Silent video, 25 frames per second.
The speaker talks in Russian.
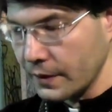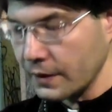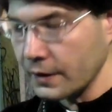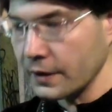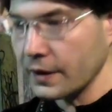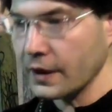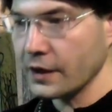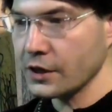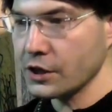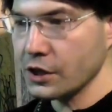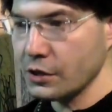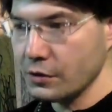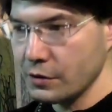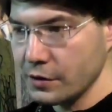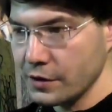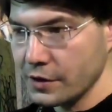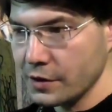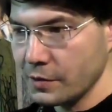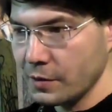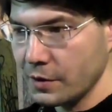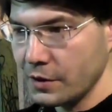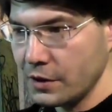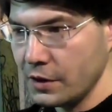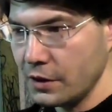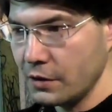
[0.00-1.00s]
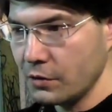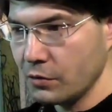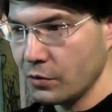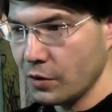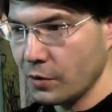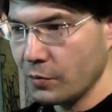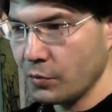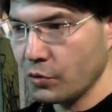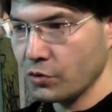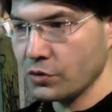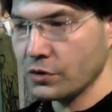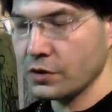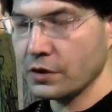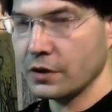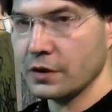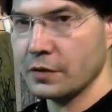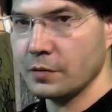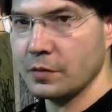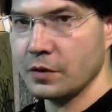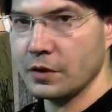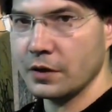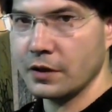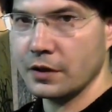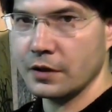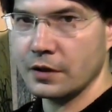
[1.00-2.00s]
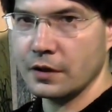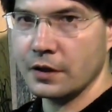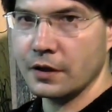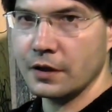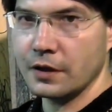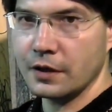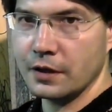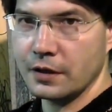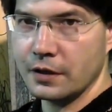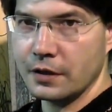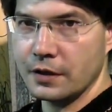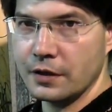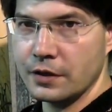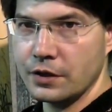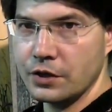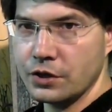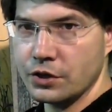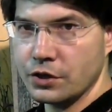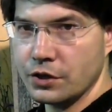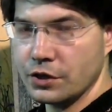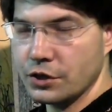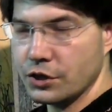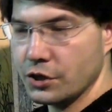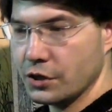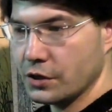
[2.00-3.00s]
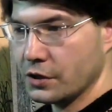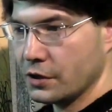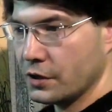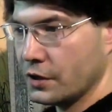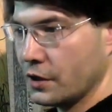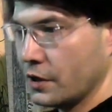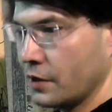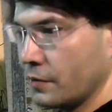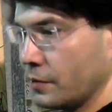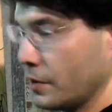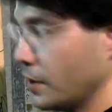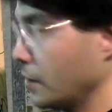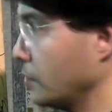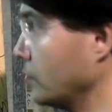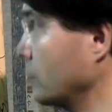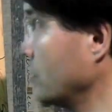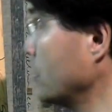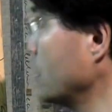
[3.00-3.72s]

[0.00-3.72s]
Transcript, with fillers: Также говорится о материи, но она просто именно э, э, эта нижняя часть, она нам как бы